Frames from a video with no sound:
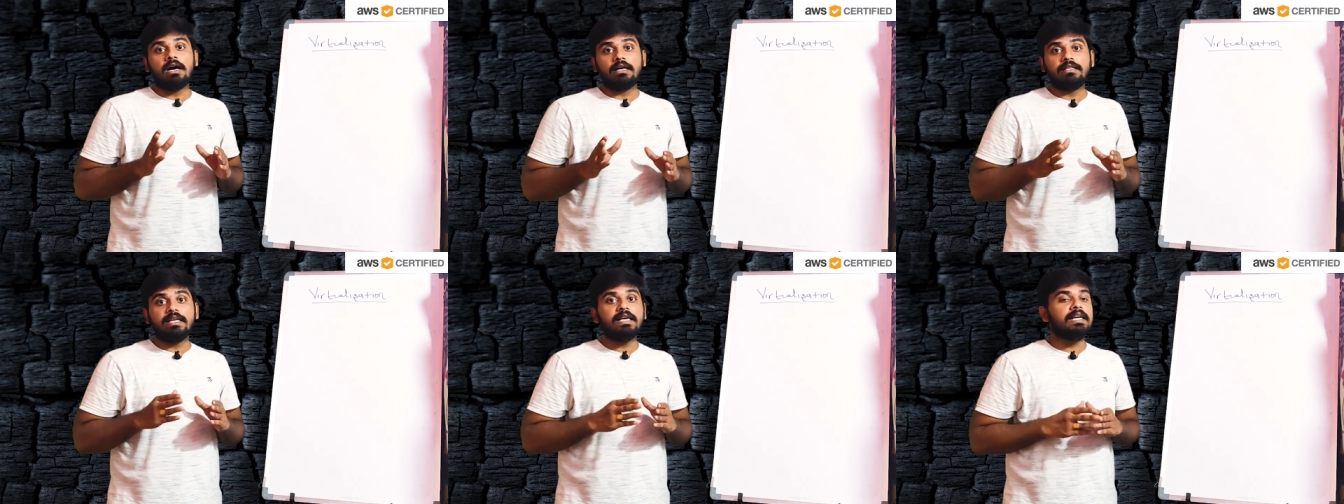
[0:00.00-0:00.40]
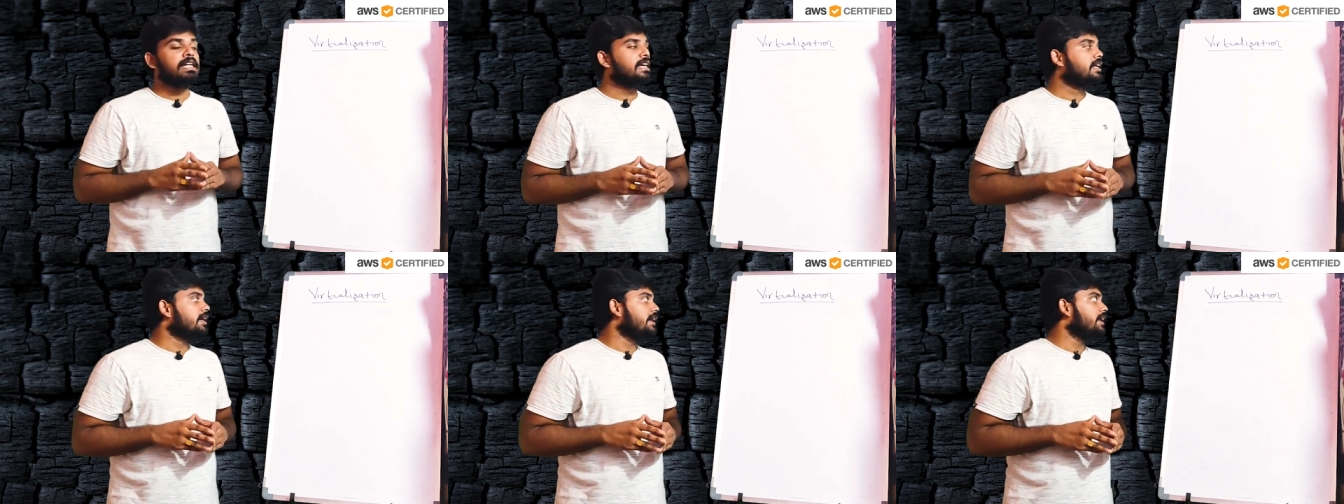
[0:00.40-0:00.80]
అదేంటి
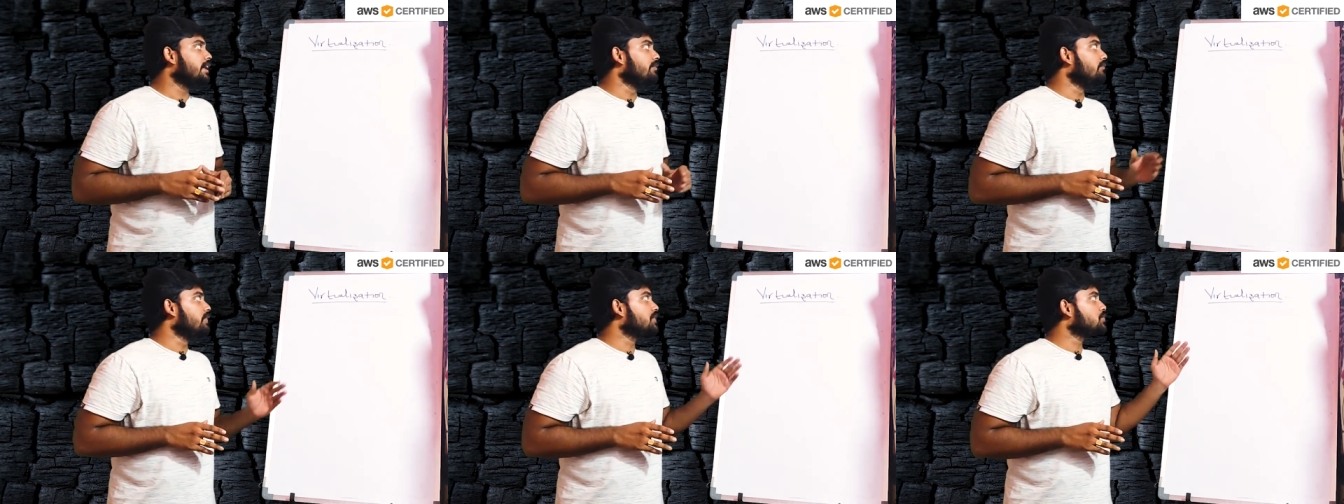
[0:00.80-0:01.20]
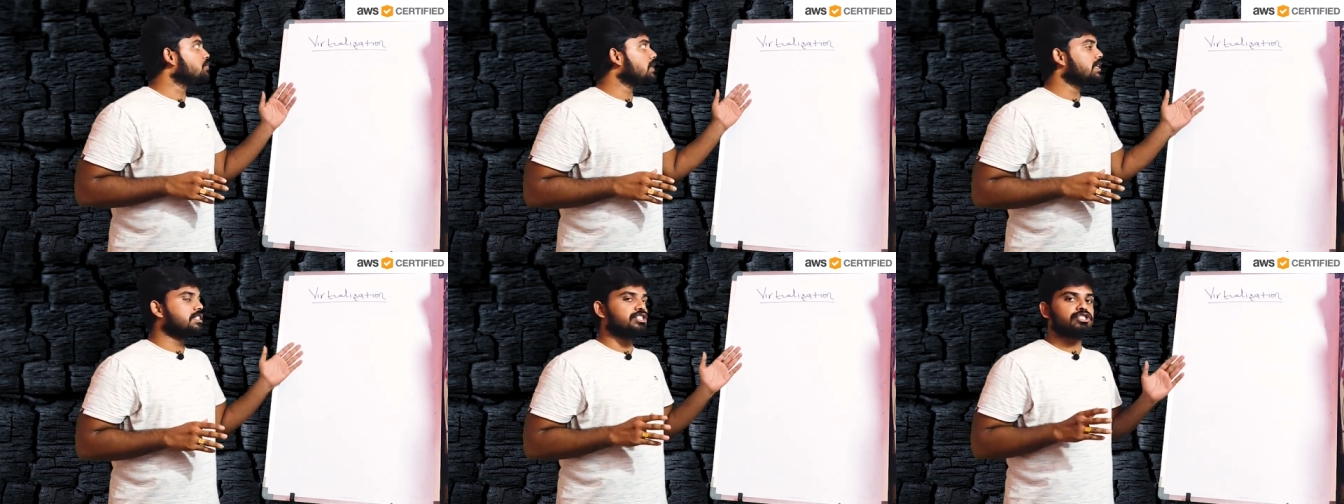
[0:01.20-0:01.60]
అని అంటే
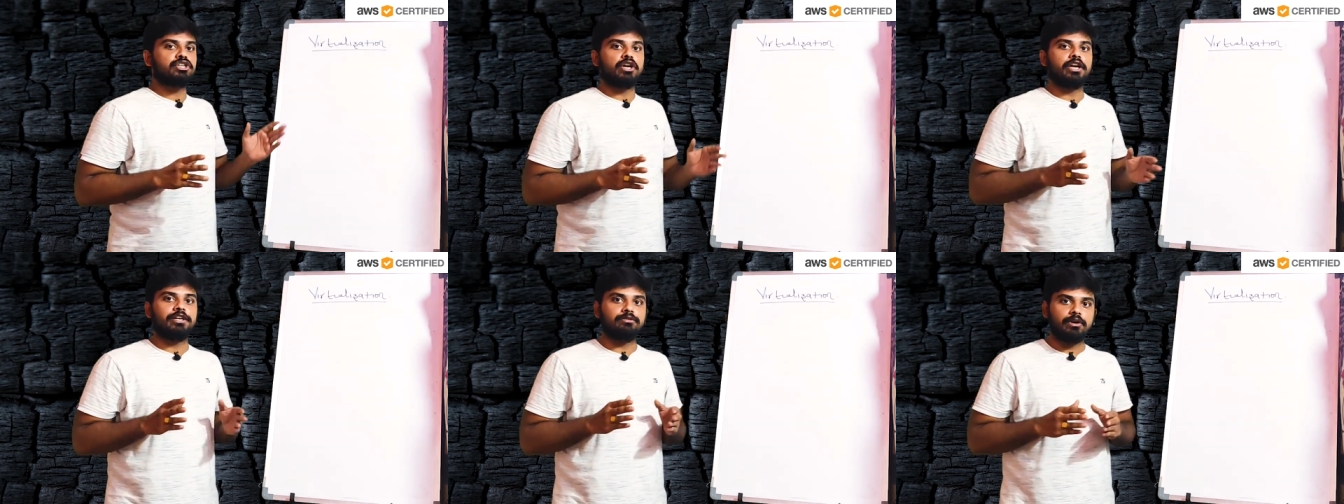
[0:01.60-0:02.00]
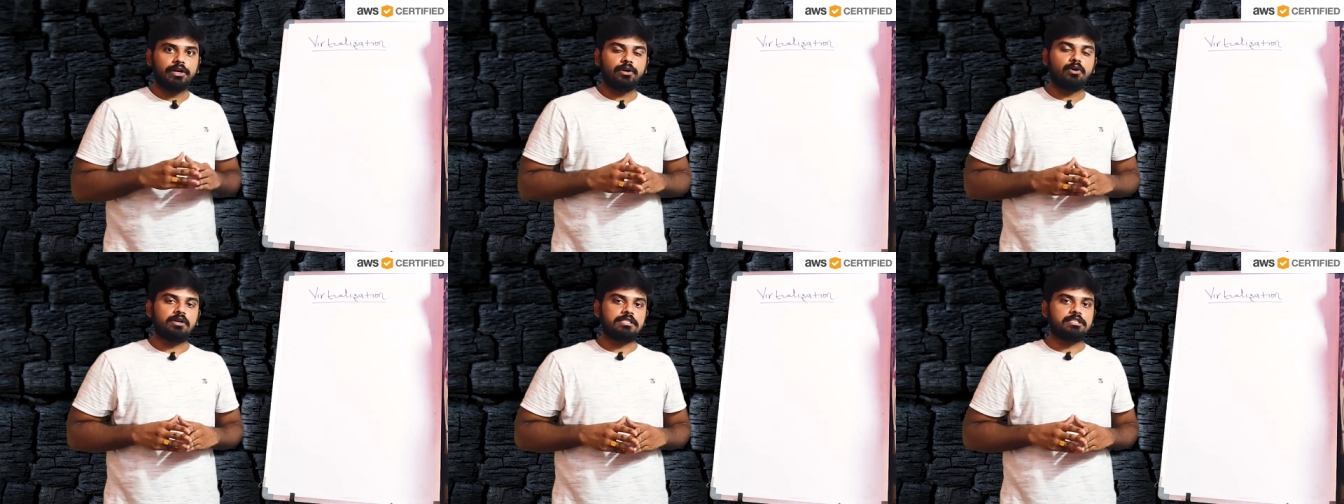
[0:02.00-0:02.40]
విర్చువలైజేషన్
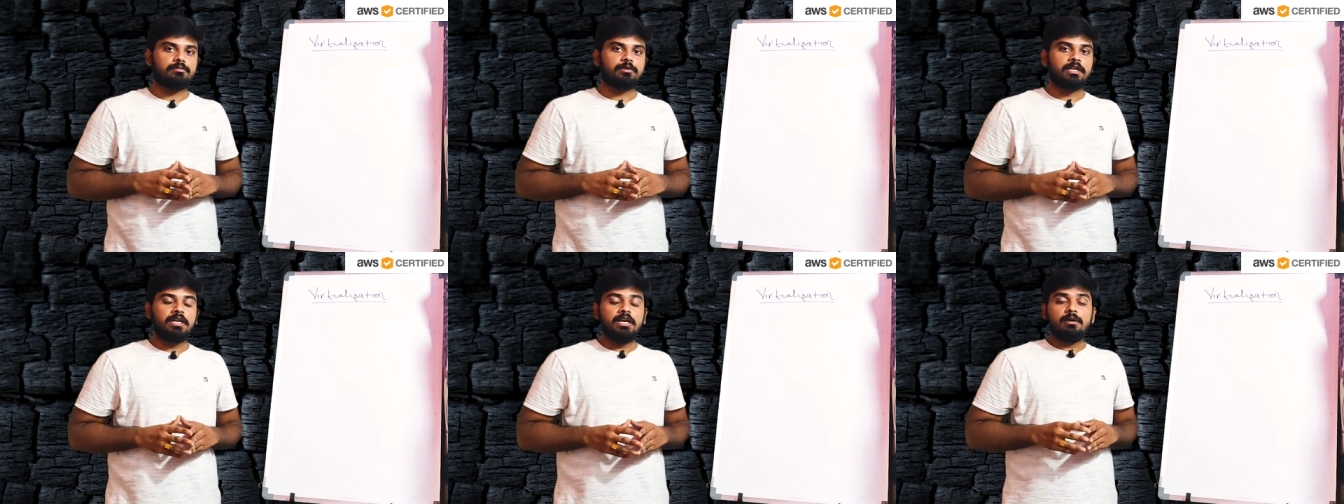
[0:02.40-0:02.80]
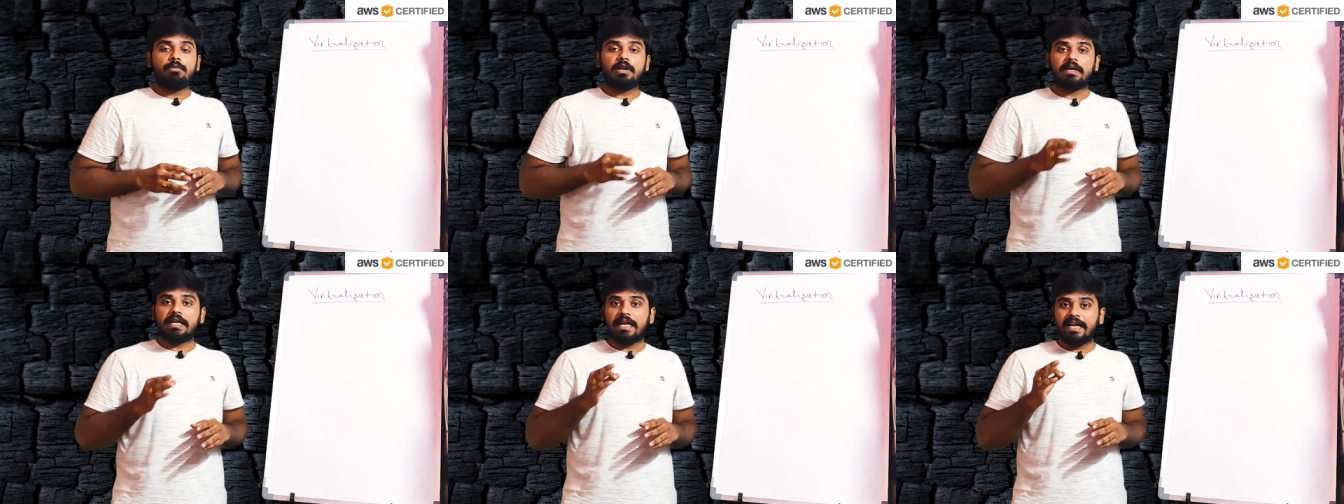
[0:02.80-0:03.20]
అనేటువంటి కాన్సెప్ట్
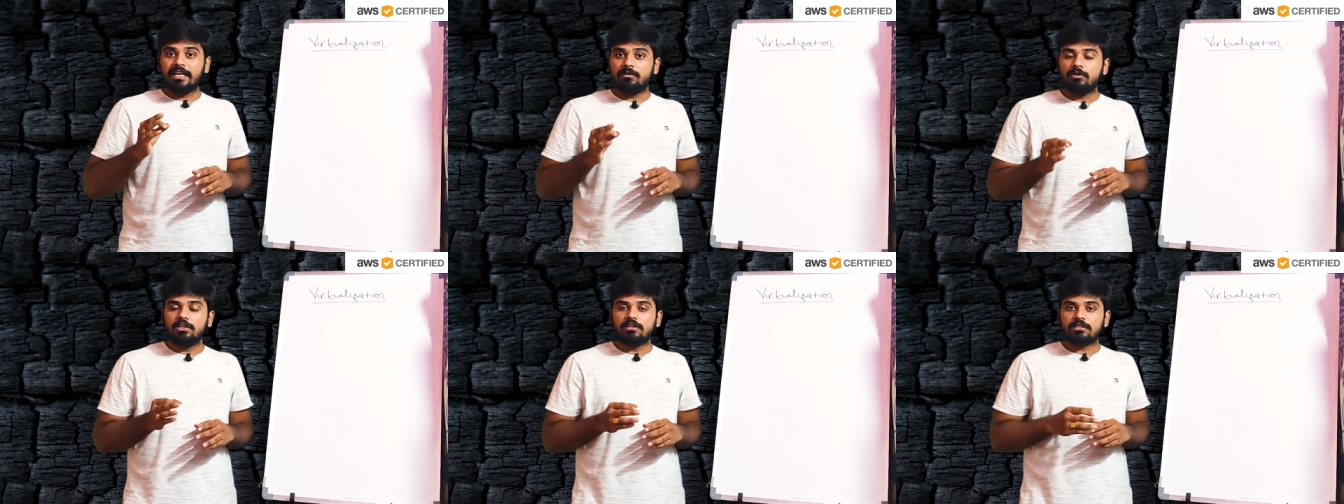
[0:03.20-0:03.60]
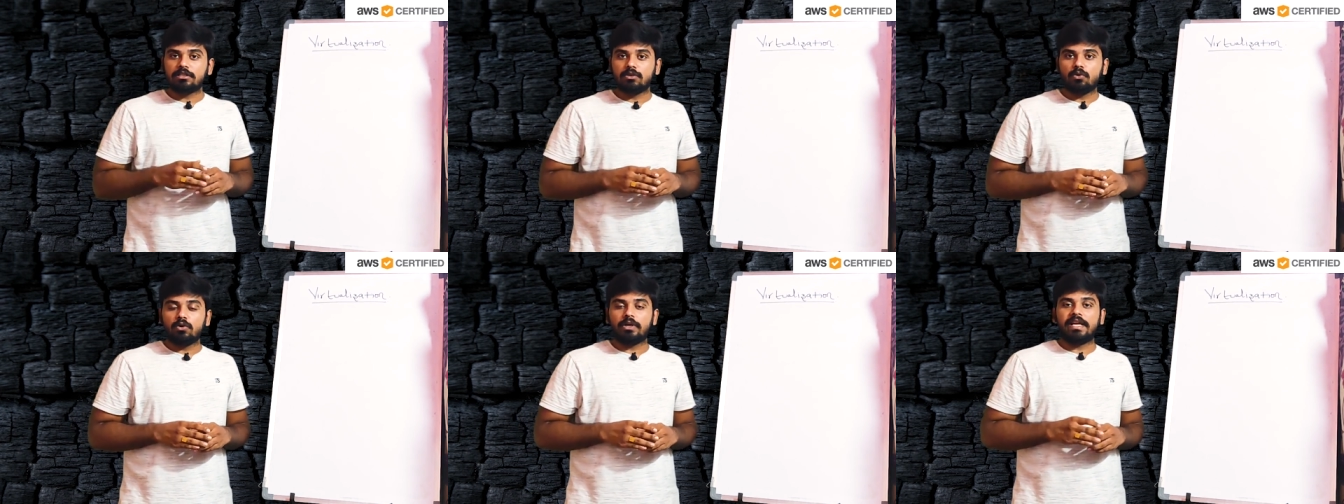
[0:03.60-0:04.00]
మన
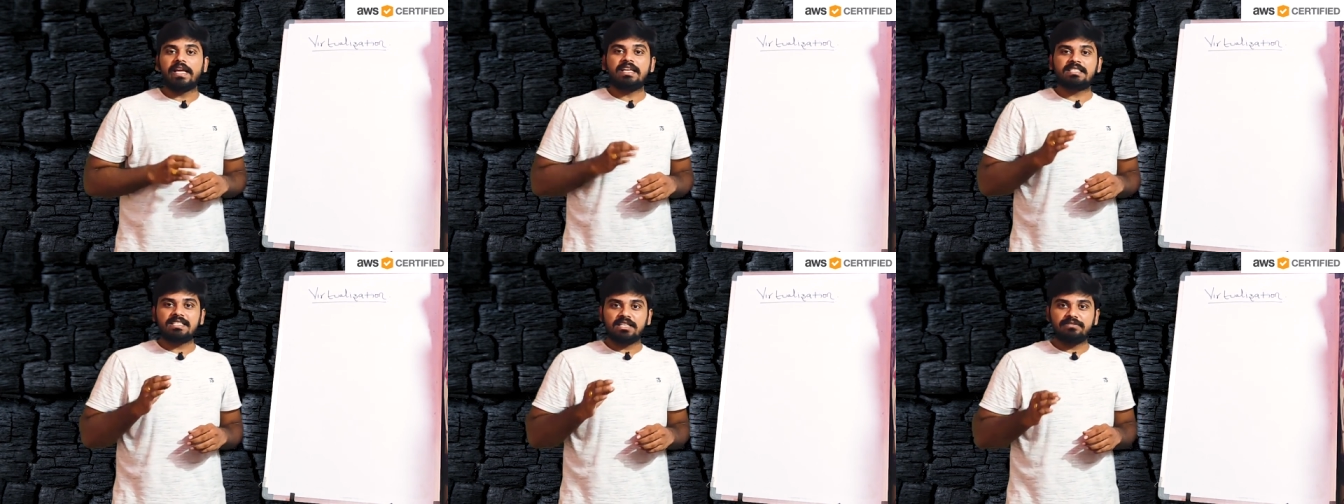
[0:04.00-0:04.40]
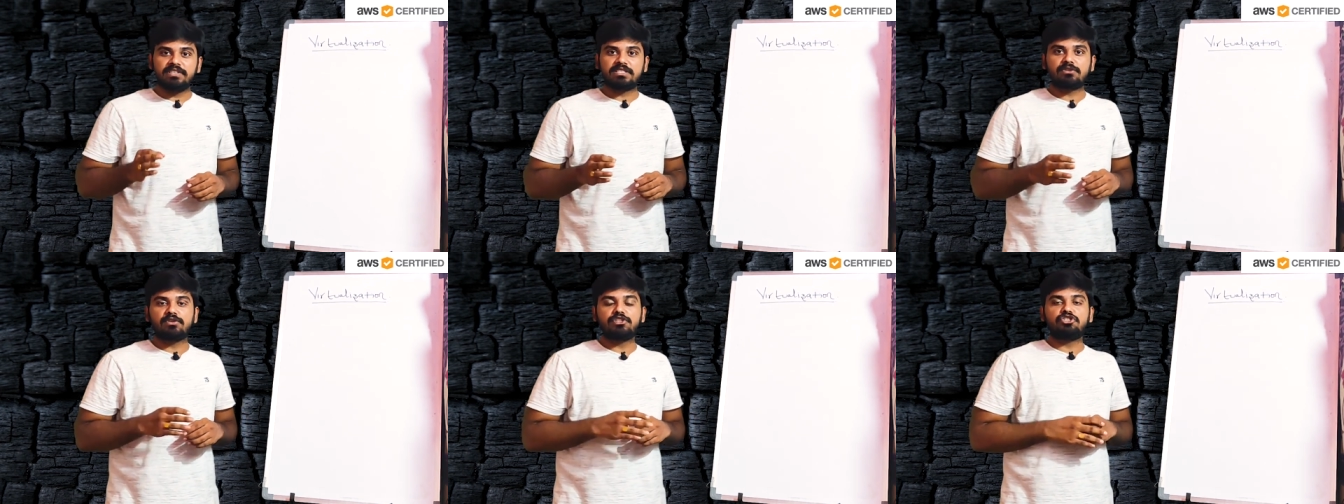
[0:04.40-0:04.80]
ఏడబ్ల్యూఎస్లో ఏ
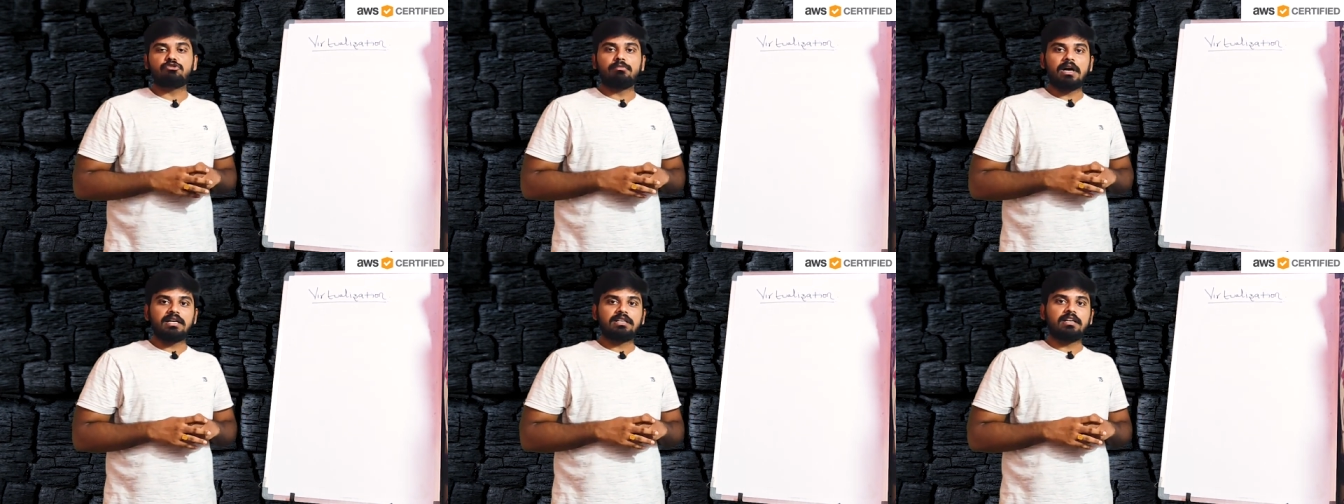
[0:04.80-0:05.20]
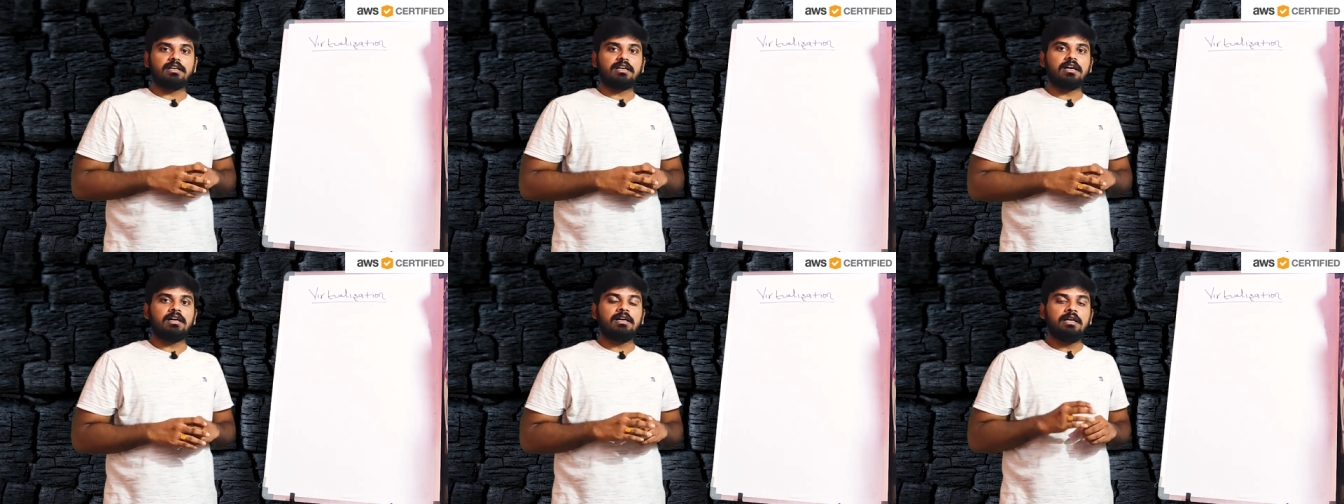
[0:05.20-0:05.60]
సర్వీస్ గురించి
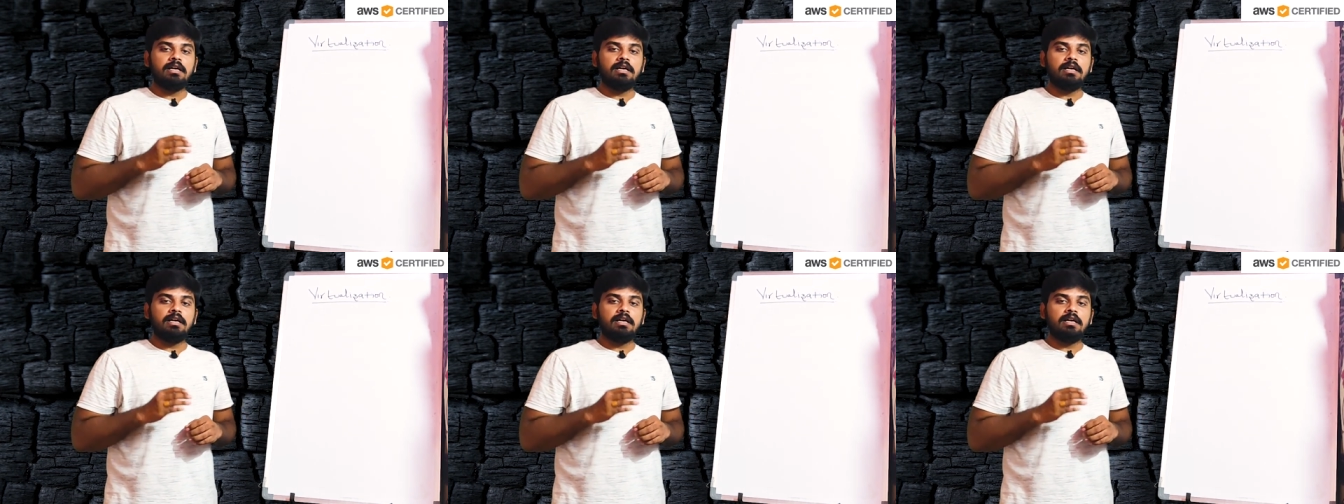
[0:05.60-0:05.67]
మాట్లాడినా